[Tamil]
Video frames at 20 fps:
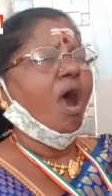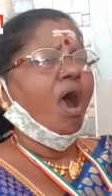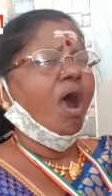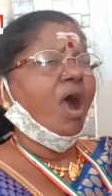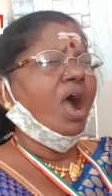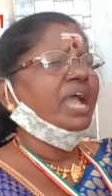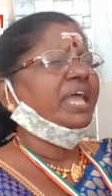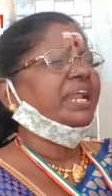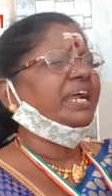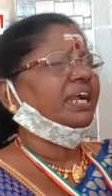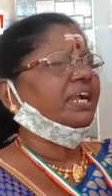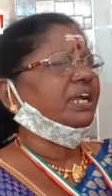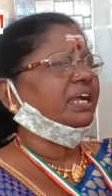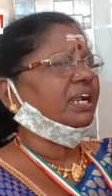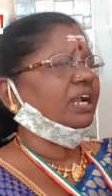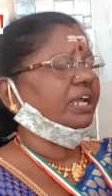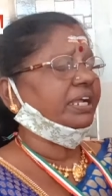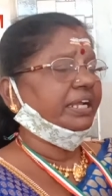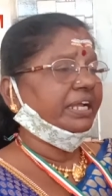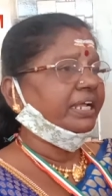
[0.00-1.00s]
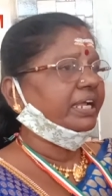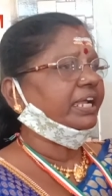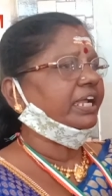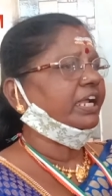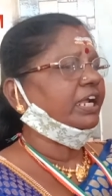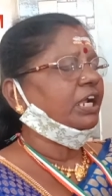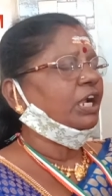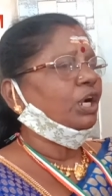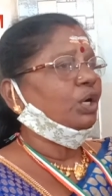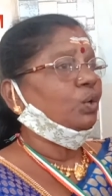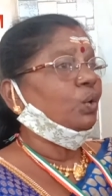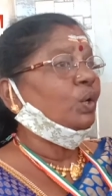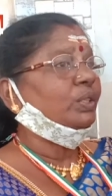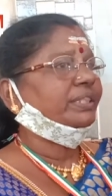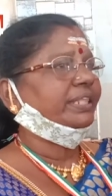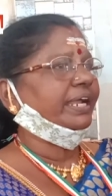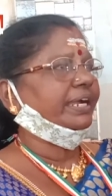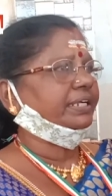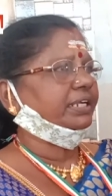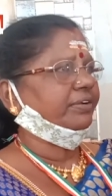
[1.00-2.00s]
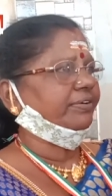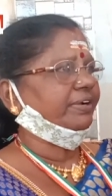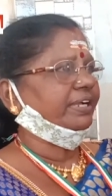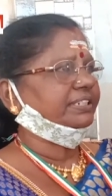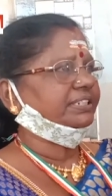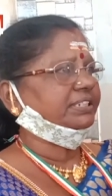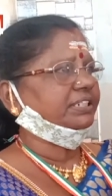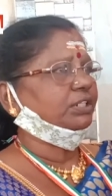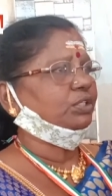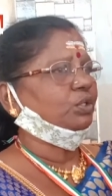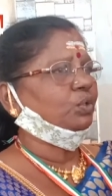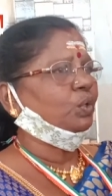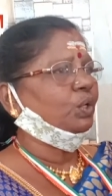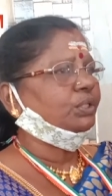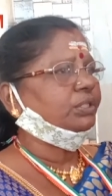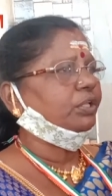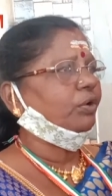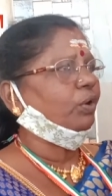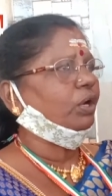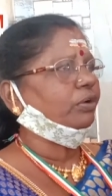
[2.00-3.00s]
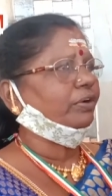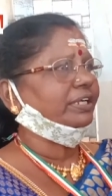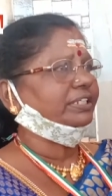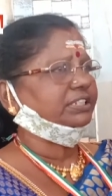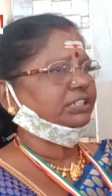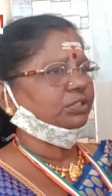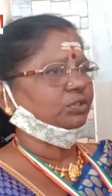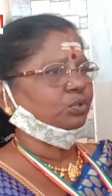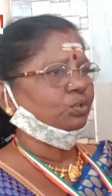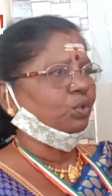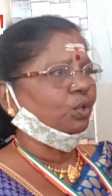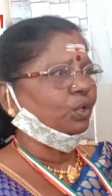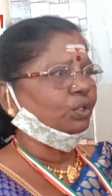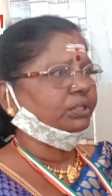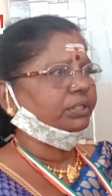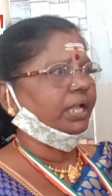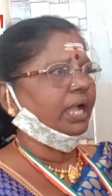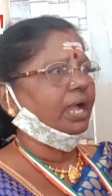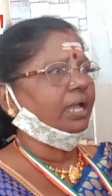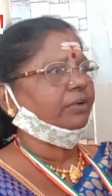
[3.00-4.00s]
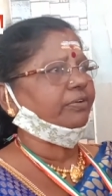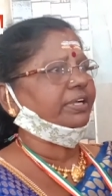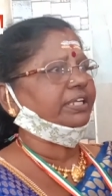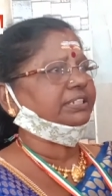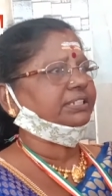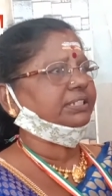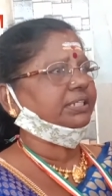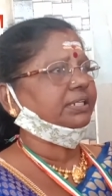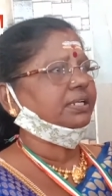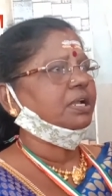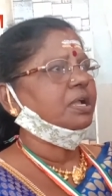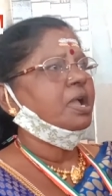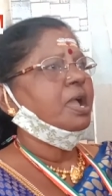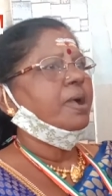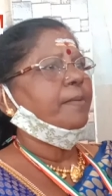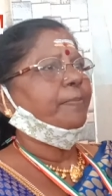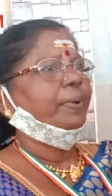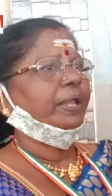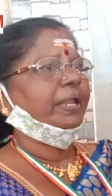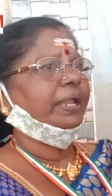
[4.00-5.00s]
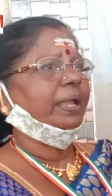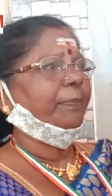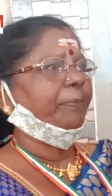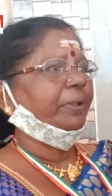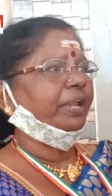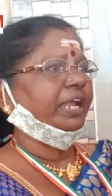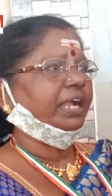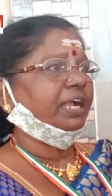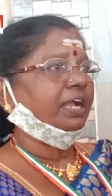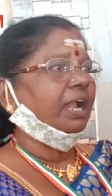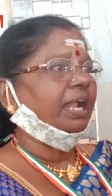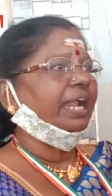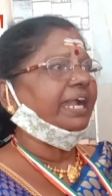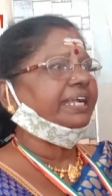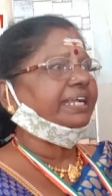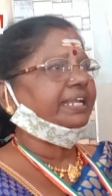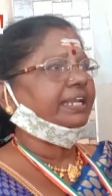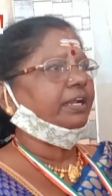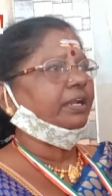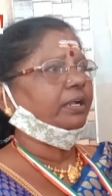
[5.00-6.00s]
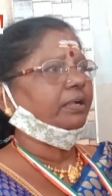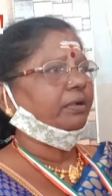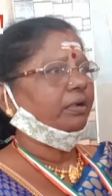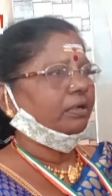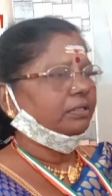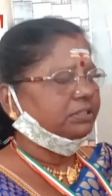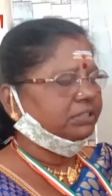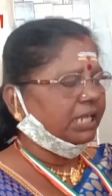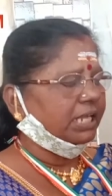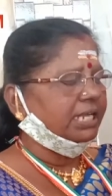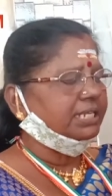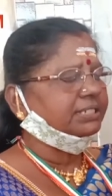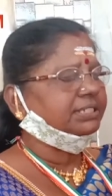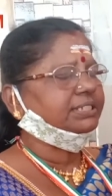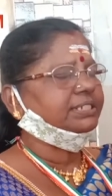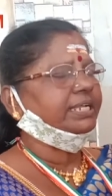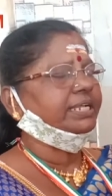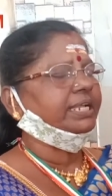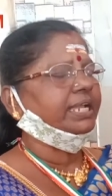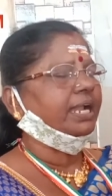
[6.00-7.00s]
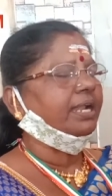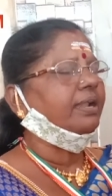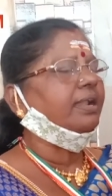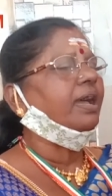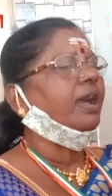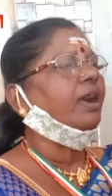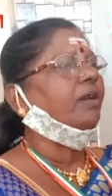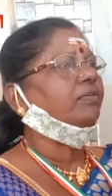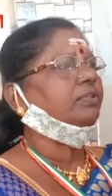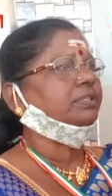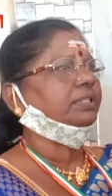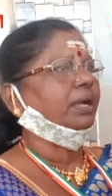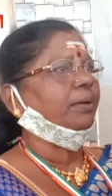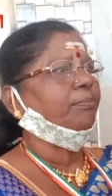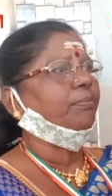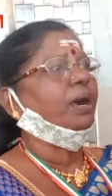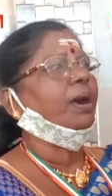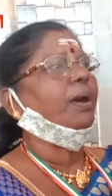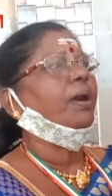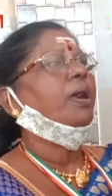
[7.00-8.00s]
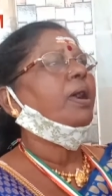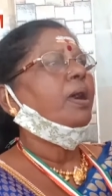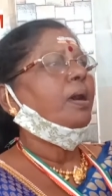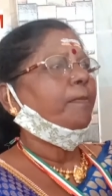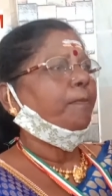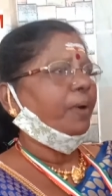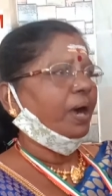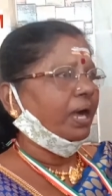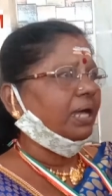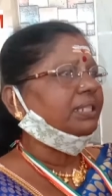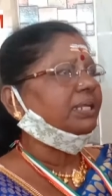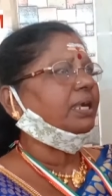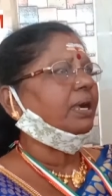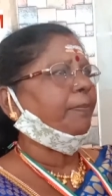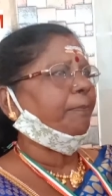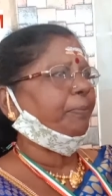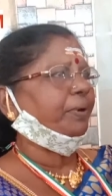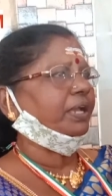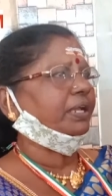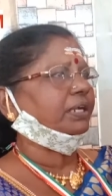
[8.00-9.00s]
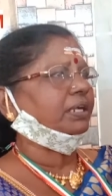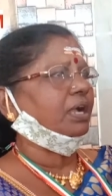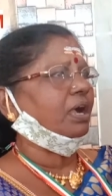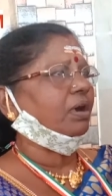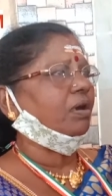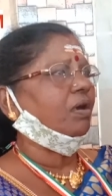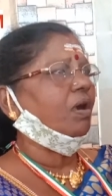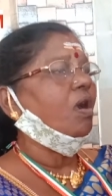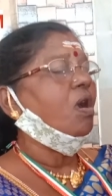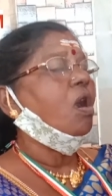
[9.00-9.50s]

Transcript: ஆயிரக்கணக்கில் இன்றைக்கி நூற்றி எட்டு வயசு நூற்றி ஒரு வயசு நூற்றி ஆறு வயசு பெரிய பெரிய கலெக்டரு ஜட்ஜி எல்லாம் அந்த அம்மா பாதுகாப்பில் இருக்காங்க